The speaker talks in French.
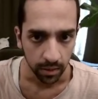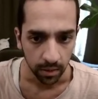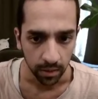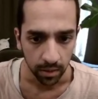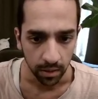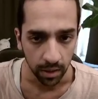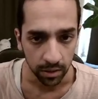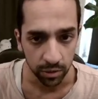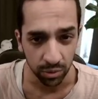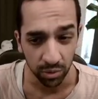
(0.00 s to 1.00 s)
Et là
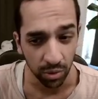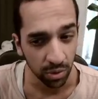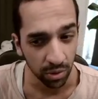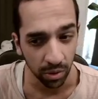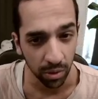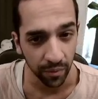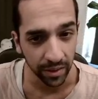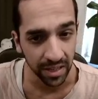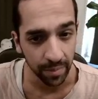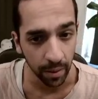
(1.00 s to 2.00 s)
je colle encore le fait
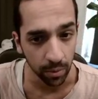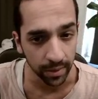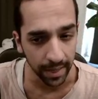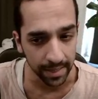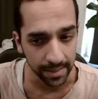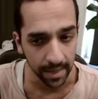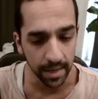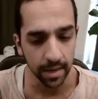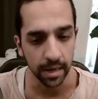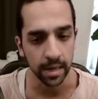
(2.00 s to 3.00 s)
qu'il n'est pas ultra
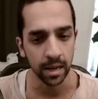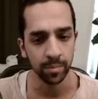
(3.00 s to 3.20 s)
laser, et il a